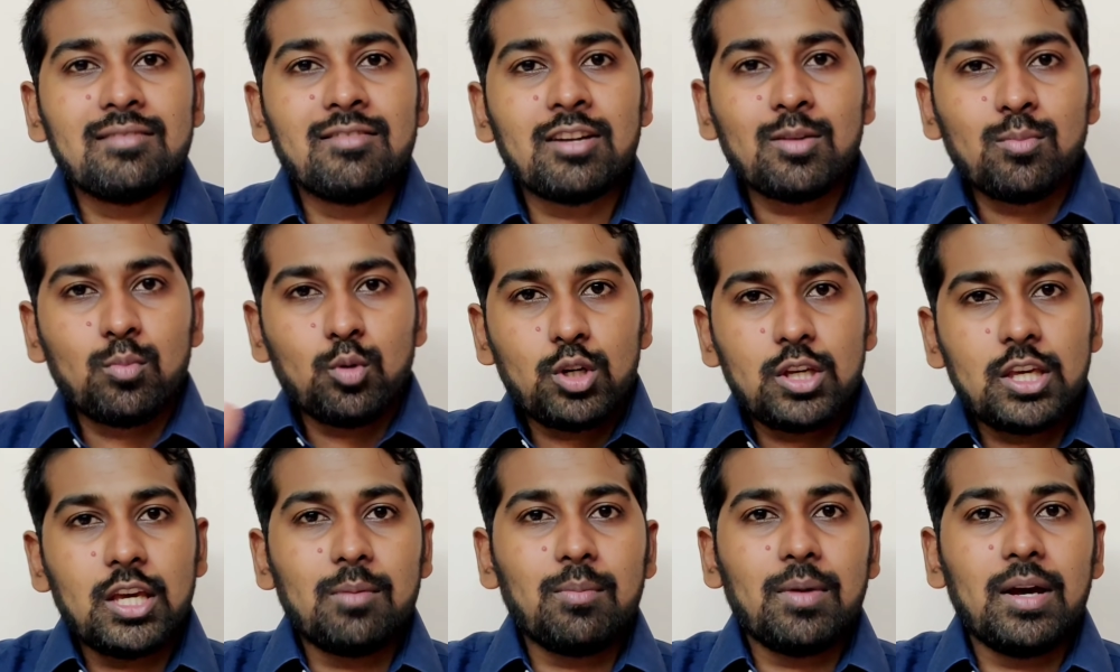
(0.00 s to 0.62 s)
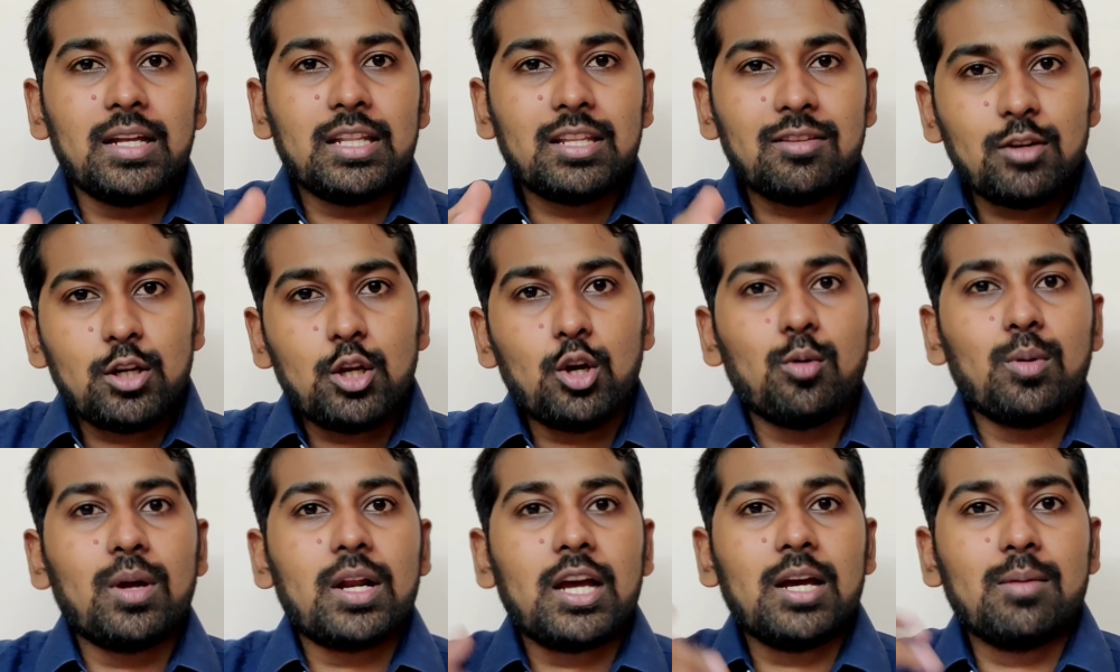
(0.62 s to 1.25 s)
எல்லாத்த விட
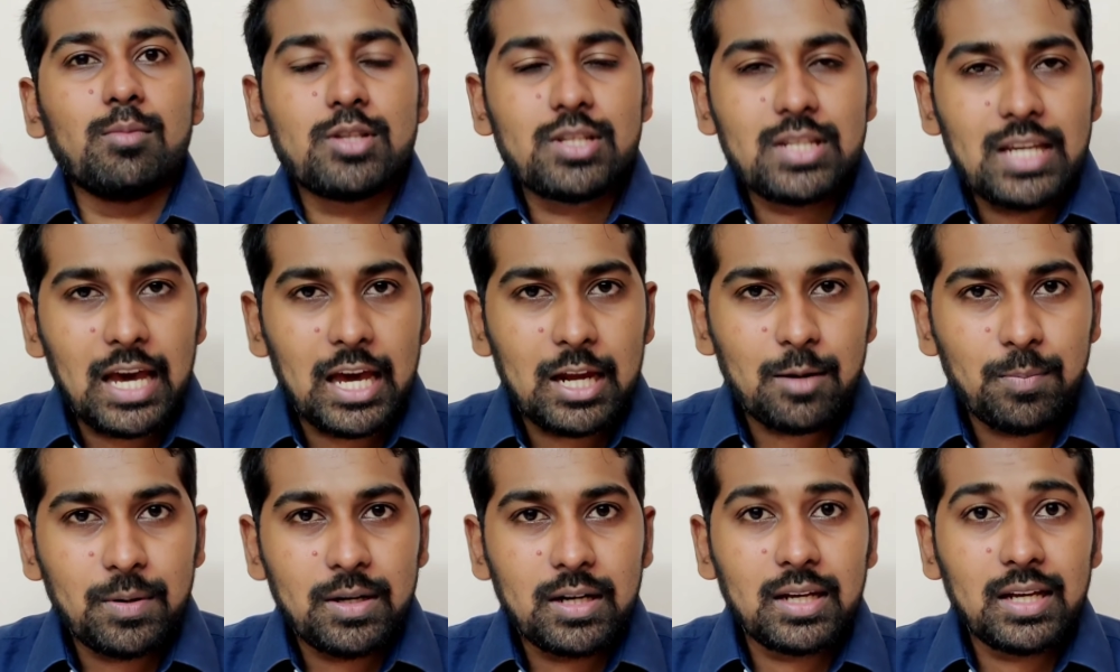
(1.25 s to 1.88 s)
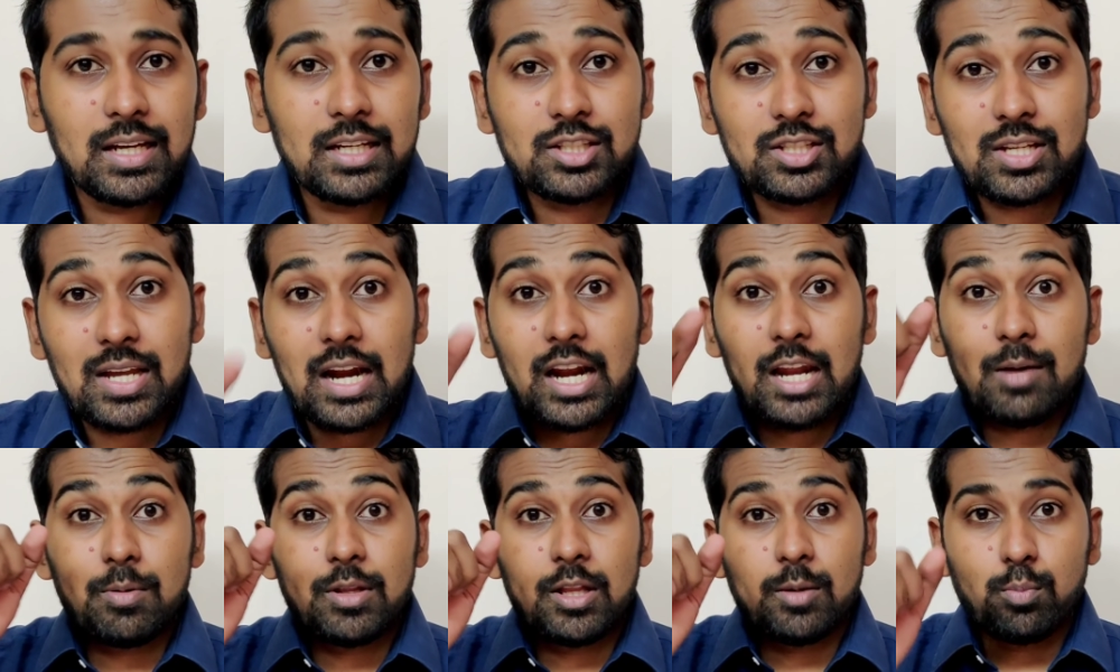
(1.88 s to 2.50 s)
முக்கியமாக இந்த வீடியோ மறக்காமல் ஷேர்
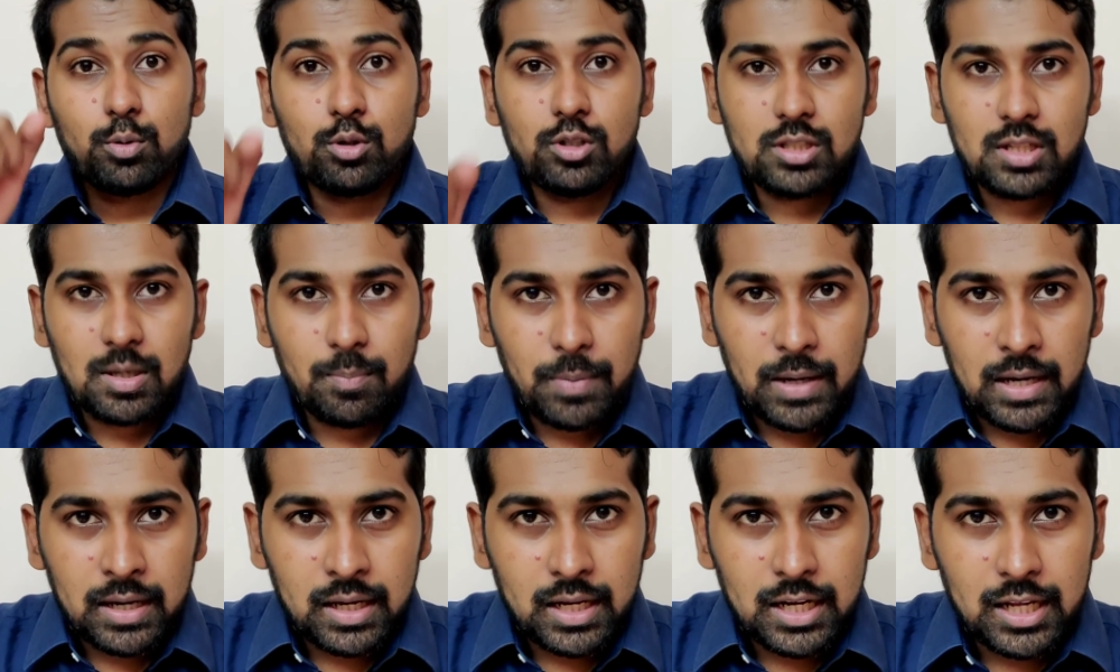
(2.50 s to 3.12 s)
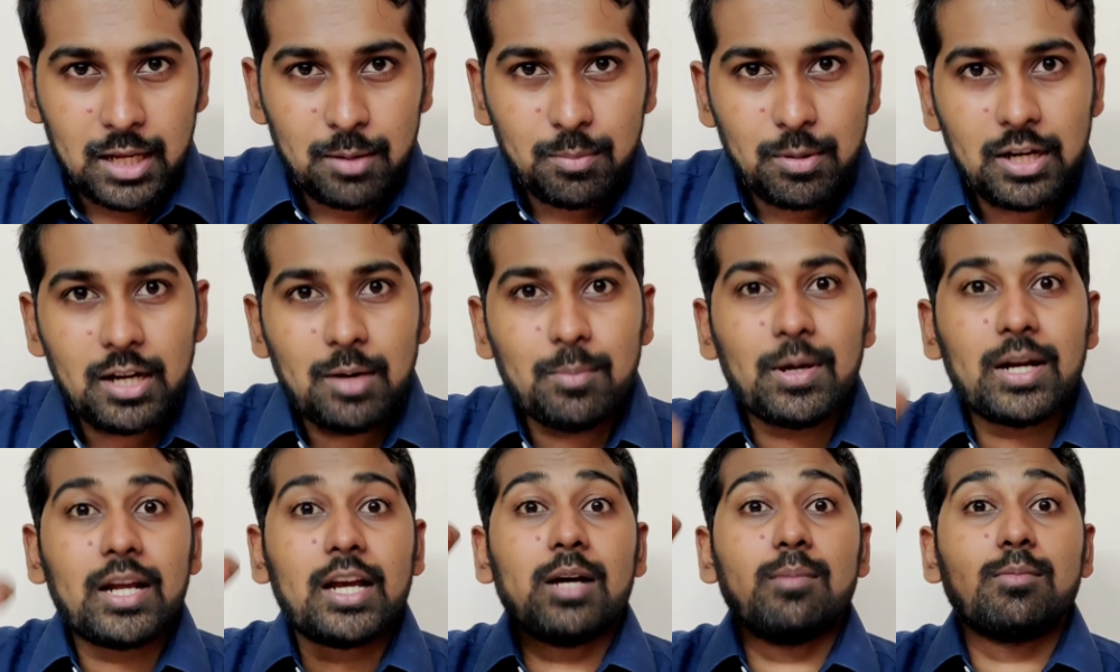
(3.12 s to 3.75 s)
பண்ணுங்கள் சேனலை இப்போ தான் புதுசாக
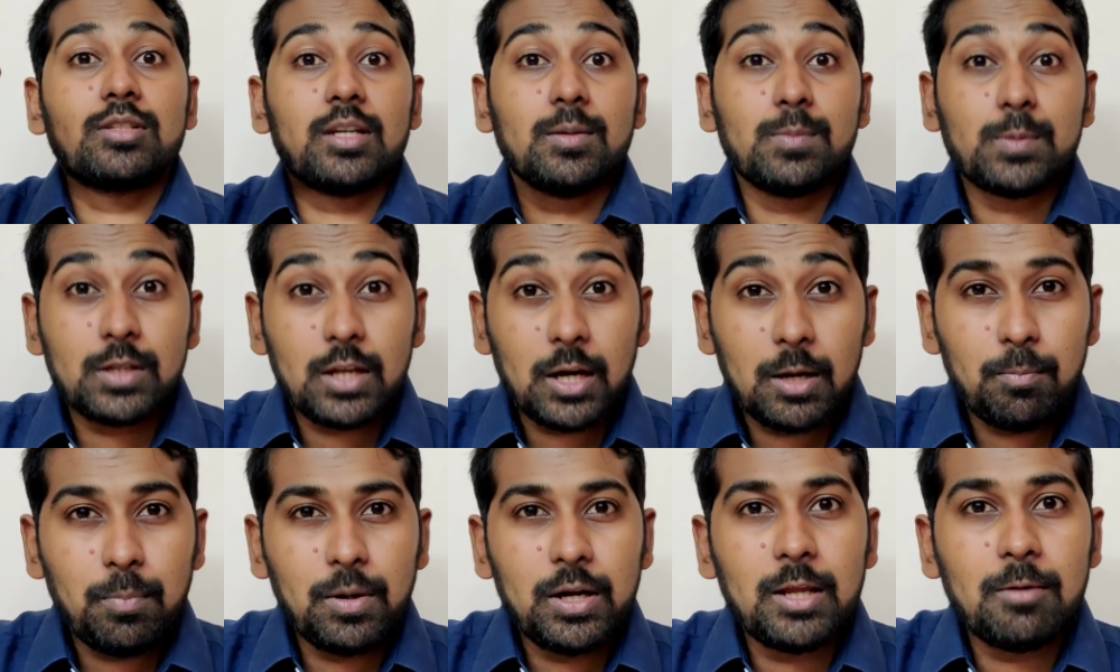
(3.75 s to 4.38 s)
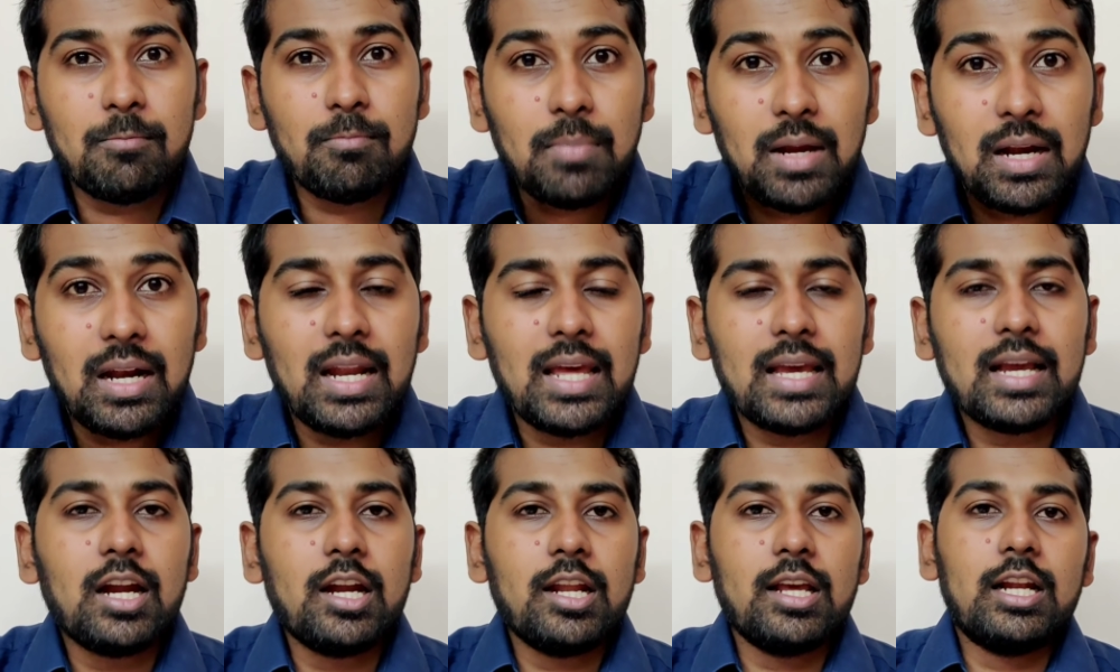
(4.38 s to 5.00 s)
பார்க்குறீங்க அப்படின்னா மறக்காமல் சப்ஸ்கிரைப்
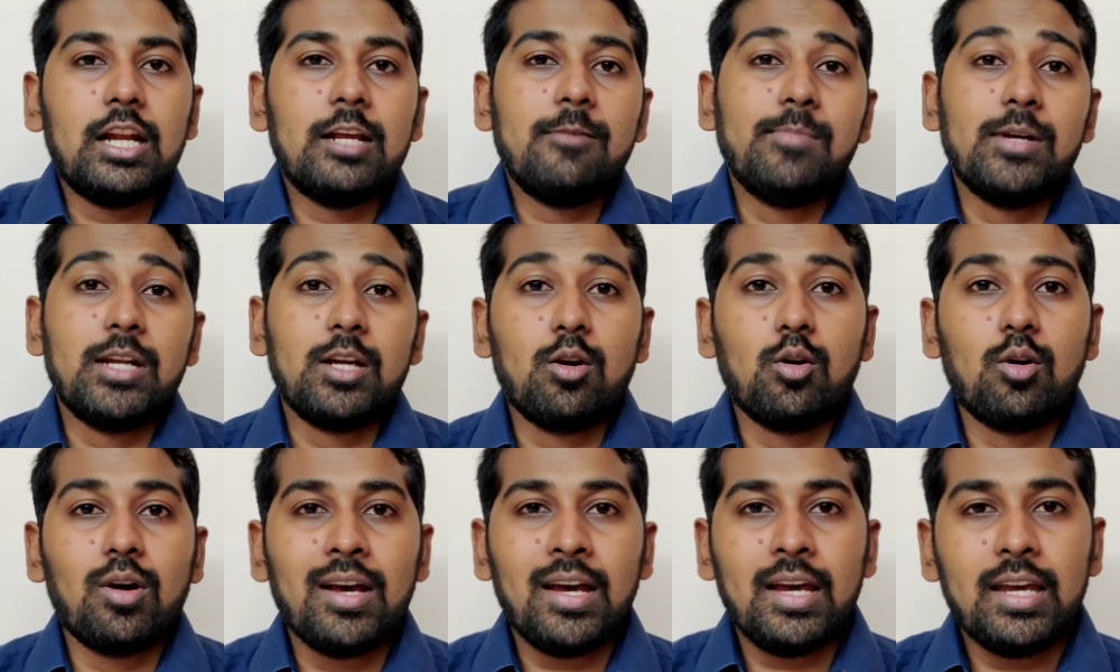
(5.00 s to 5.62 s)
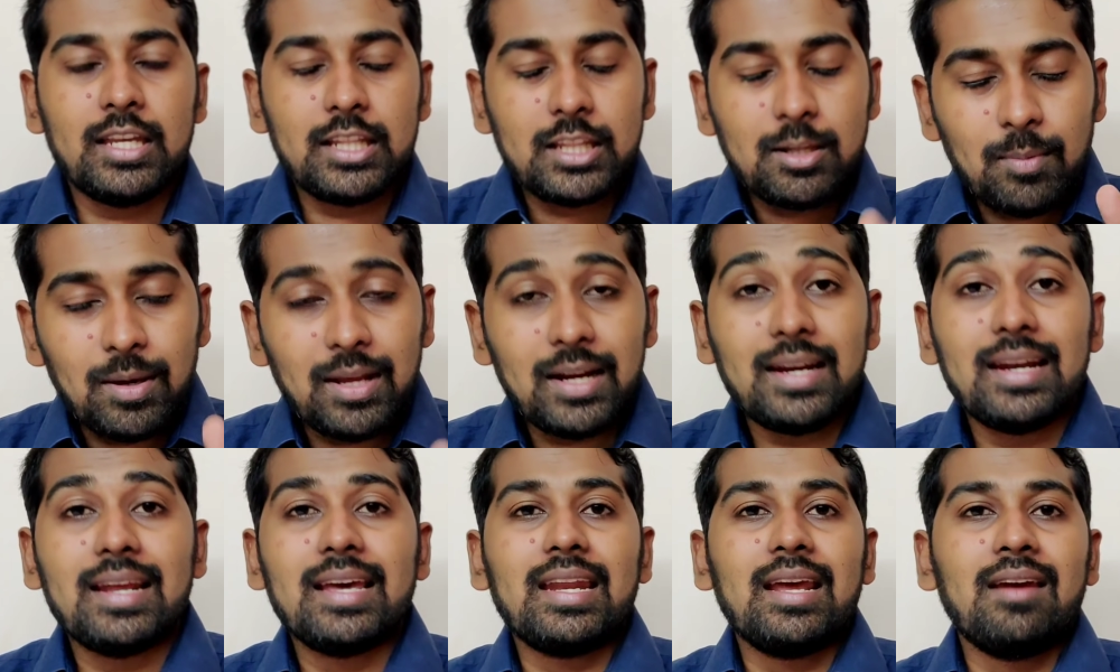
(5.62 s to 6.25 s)
பண்ணி பெல் ஐக்கானே கிளிக் பண்ணிக்கோங்க
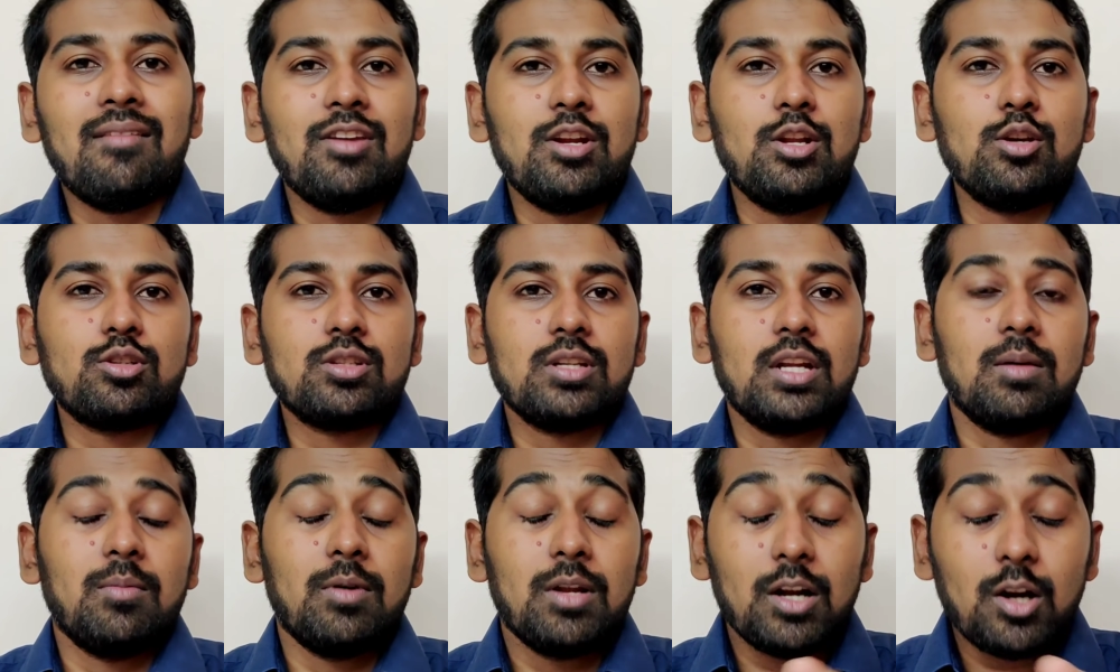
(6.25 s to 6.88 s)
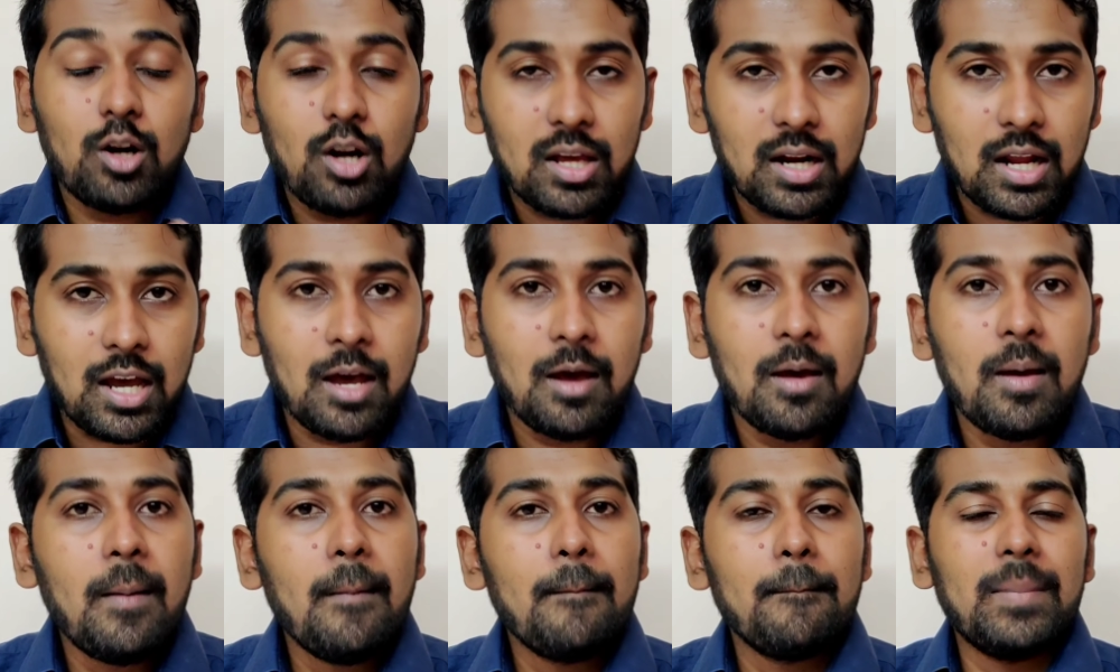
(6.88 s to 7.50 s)
இந்த மாதிரி நிறையா வீடியோஸாக நம்ம
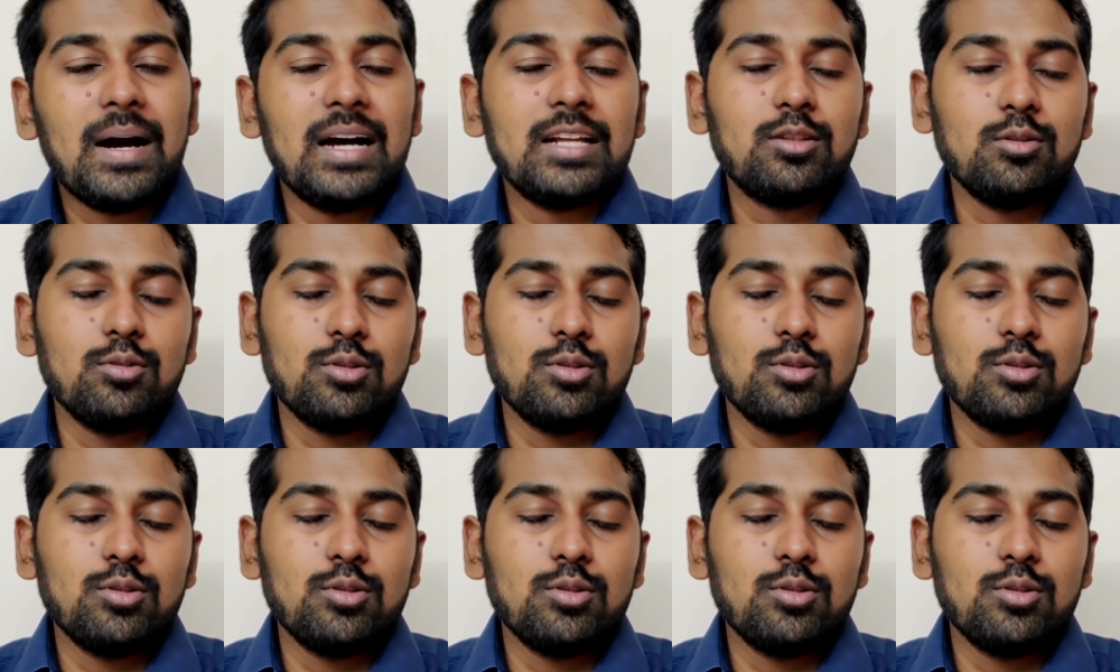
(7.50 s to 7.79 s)
ரெகுலராக